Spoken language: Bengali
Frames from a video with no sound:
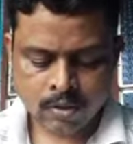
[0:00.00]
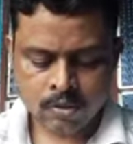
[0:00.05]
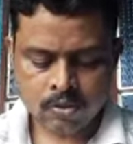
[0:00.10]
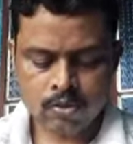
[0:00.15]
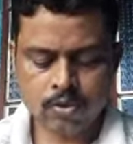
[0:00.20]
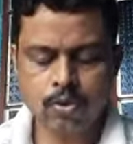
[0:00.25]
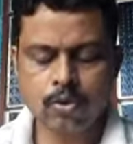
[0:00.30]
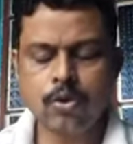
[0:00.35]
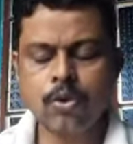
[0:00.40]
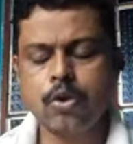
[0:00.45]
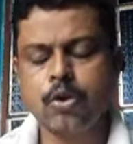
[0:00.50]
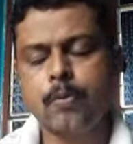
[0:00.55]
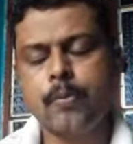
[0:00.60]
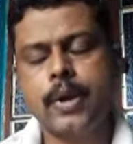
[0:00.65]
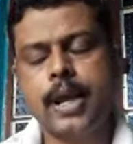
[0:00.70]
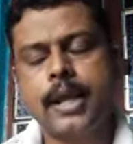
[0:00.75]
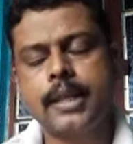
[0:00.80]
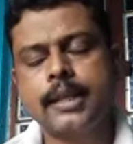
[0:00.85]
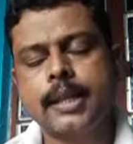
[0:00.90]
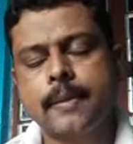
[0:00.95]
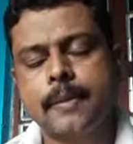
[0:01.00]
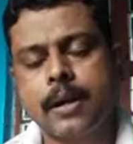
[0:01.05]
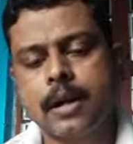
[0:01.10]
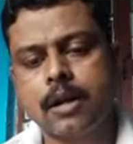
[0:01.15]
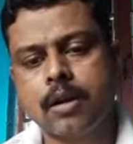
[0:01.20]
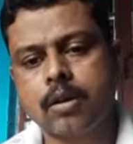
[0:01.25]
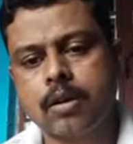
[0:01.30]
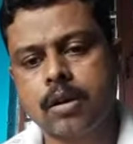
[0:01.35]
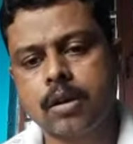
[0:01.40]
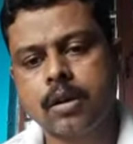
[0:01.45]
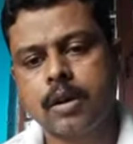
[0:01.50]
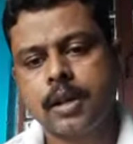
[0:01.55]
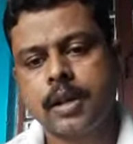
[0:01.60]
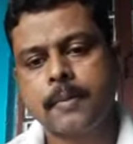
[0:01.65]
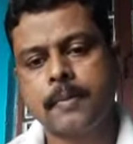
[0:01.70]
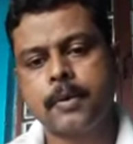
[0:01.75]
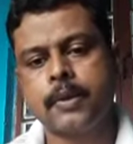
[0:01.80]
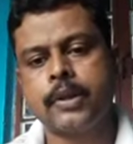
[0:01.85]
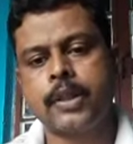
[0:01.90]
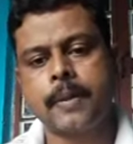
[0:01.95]
শূন্য প্রায় দেবাঙ্গন
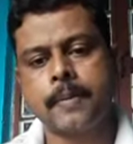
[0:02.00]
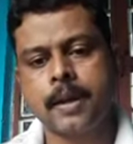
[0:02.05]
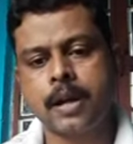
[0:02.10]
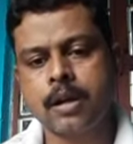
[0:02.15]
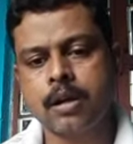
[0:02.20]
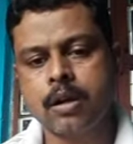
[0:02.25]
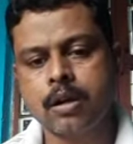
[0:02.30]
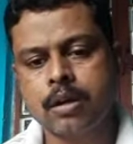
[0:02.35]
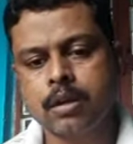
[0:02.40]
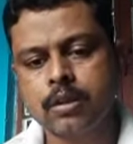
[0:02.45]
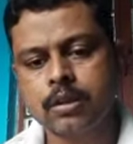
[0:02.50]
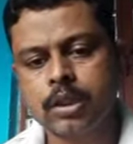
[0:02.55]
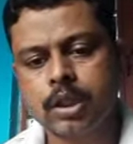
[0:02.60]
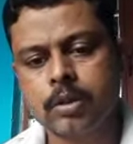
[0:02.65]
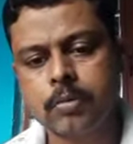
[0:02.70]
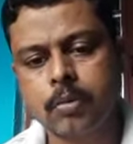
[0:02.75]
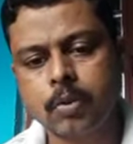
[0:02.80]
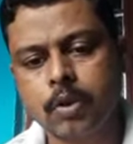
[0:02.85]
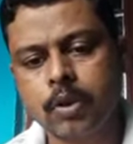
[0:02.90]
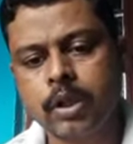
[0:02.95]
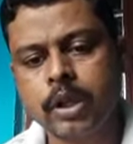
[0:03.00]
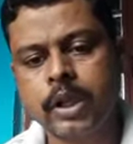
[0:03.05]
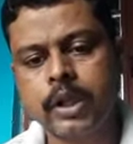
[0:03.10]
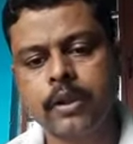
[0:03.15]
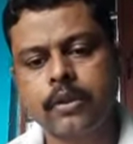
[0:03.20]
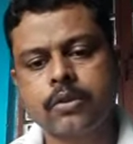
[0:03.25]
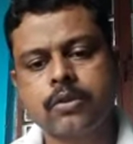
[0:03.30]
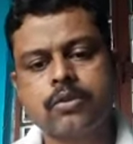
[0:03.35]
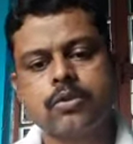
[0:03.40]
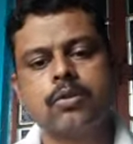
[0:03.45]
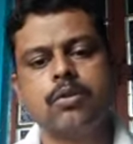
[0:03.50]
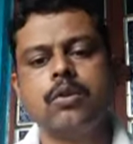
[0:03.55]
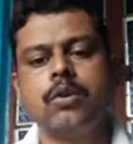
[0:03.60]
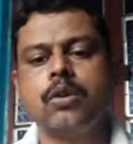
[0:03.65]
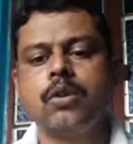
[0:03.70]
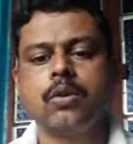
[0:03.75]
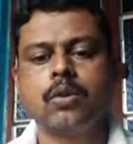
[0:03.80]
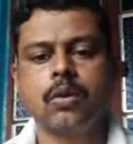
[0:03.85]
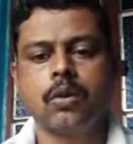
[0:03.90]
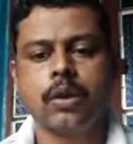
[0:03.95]
এবং দেবাঙ্গন অর্থাৎ মন্দির শূন্য
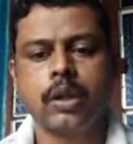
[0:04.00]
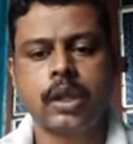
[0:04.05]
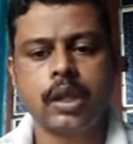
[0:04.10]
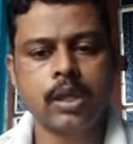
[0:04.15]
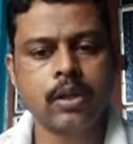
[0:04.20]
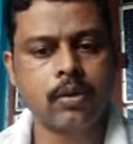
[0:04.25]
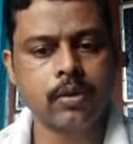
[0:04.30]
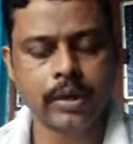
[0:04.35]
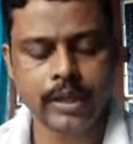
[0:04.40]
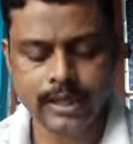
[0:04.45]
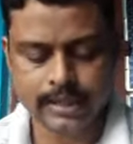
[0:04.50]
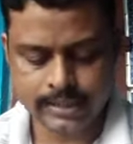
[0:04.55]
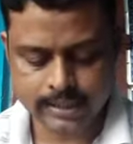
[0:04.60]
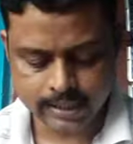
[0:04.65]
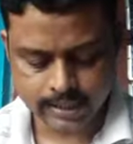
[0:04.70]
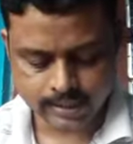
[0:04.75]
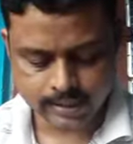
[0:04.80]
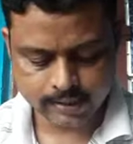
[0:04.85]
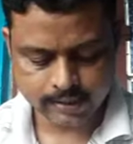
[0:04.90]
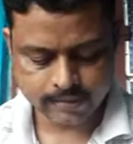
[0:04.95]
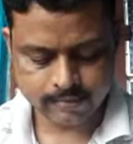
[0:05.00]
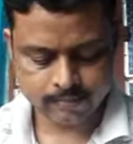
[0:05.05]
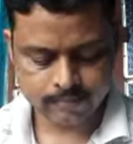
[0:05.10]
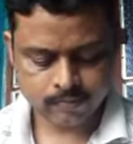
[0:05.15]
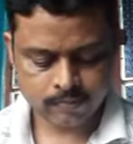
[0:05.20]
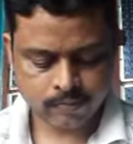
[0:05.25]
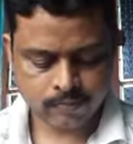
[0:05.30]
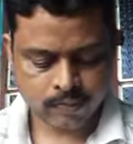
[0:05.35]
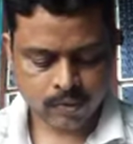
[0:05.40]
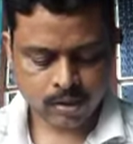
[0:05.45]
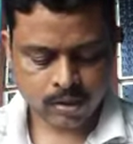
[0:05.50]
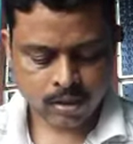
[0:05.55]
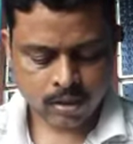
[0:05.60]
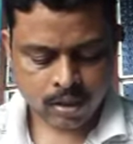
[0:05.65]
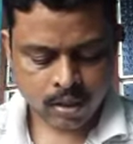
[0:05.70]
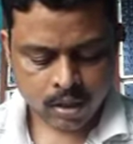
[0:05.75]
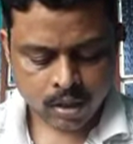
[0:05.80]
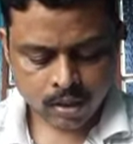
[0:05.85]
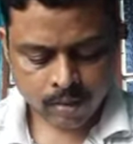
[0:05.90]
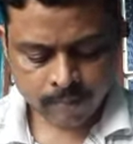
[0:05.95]
কেউ নেই সেখানে
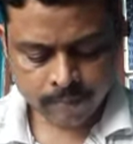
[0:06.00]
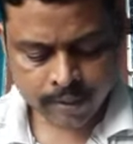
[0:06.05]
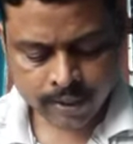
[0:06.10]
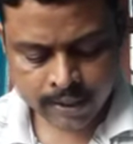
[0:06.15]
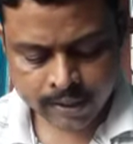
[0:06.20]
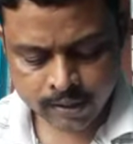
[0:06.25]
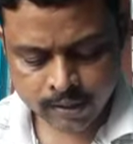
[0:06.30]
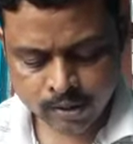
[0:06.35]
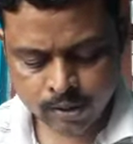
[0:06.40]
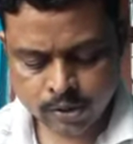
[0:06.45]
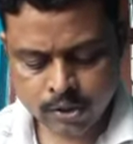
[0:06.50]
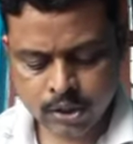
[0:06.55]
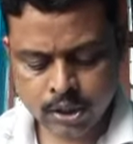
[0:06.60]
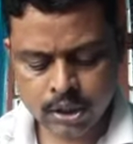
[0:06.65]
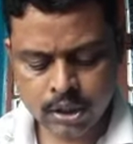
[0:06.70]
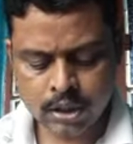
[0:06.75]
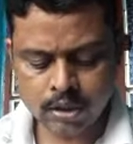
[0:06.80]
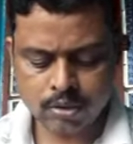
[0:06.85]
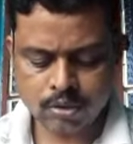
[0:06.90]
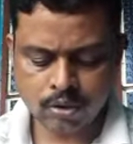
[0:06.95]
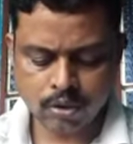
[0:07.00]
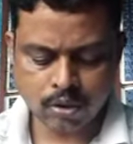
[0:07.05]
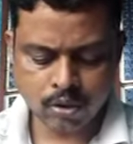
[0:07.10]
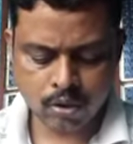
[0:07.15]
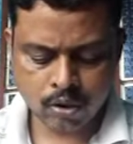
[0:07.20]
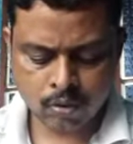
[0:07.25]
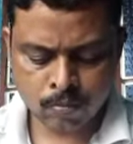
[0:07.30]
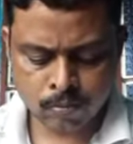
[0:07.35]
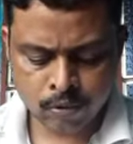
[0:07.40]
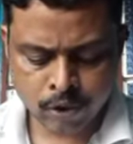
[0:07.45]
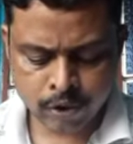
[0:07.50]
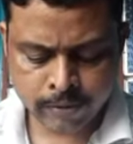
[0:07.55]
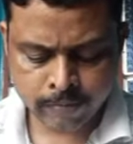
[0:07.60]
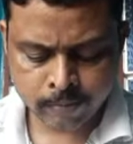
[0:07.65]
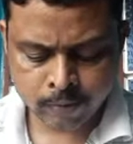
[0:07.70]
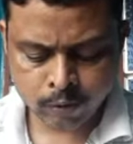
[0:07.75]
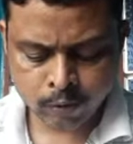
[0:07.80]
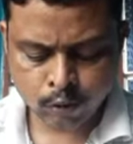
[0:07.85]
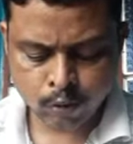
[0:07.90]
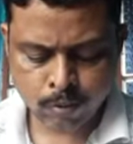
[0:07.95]
ভৃঙ্গ যথা স্বর্ণময়
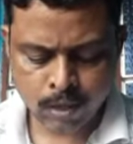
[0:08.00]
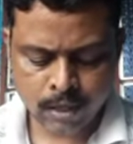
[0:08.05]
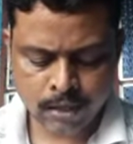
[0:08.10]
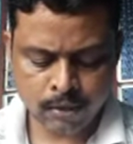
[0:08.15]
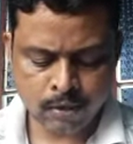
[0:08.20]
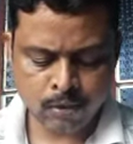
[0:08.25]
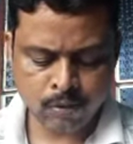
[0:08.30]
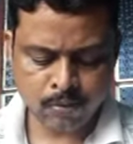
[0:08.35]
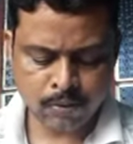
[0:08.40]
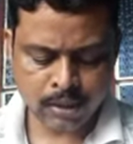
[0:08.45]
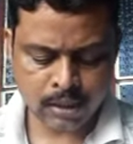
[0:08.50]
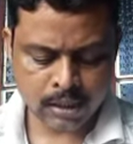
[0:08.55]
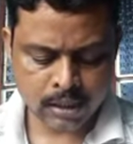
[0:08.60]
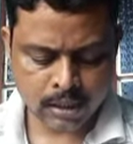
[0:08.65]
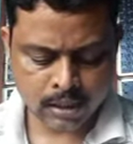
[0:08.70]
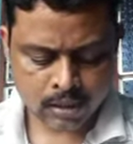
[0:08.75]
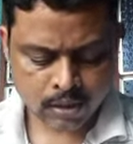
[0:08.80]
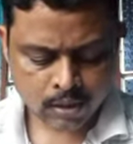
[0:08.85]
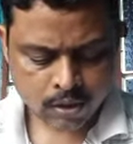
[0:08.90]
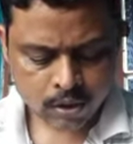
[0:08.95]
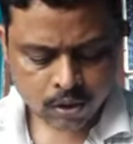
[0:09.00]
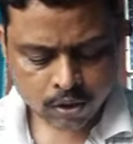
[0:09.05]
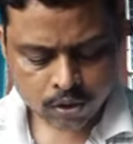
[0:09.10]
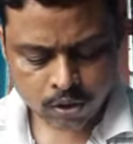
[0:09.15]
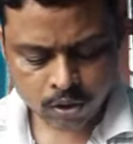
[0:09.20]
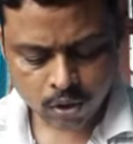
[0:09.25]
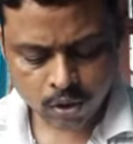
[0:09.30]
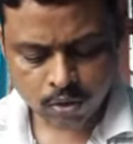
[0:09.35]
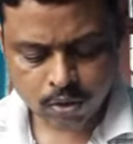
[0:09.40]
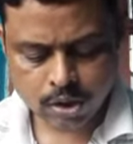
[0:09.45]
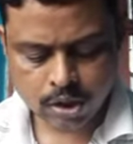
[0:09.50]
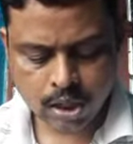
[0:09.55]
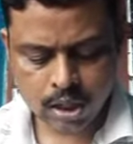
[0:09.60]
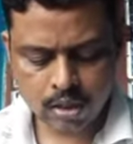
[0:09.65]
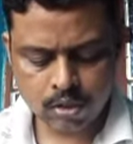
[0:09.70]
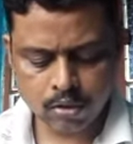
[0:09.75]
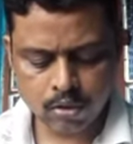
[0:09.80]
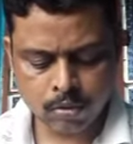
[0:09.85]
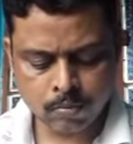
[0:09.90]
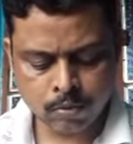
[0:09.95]
মধুভাণ্ড ফেলি সহসা
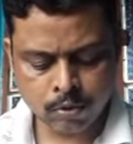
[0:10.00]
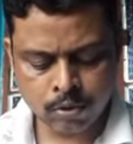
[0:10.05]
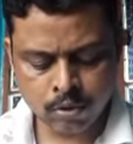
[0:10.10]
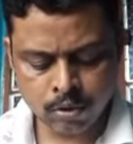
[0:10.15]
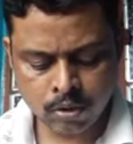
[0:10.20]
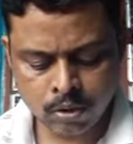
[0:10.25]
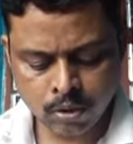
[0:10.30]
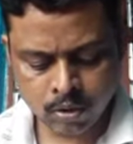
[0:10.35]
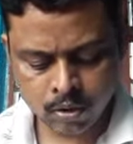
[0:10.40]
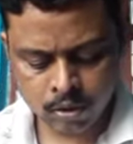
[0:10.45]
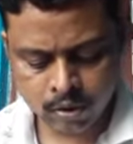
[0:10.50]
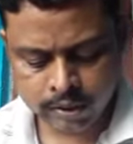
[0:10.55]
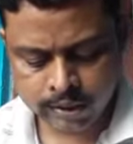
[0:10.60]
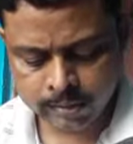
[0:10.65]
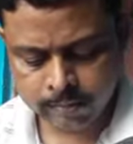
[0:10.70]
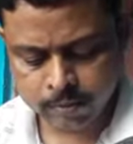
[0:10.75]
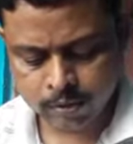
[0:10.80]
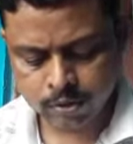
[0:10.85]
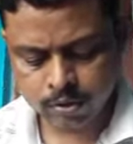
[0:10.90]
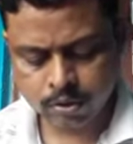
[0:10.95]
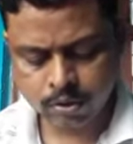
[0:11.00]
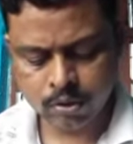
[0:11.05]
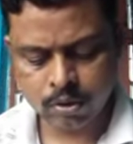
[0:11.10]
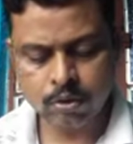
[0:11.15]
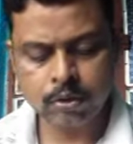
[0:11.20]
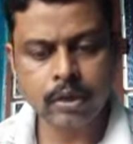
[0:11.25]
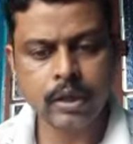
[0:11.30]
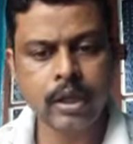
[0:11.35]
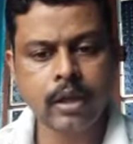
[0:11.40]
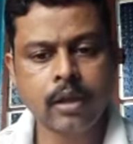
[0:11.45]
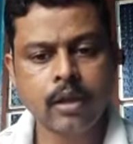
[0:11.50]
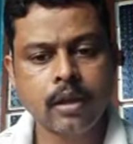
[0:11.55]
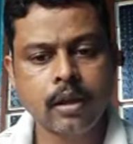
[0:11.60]
কমল গন্ধে মত্ত হয়ে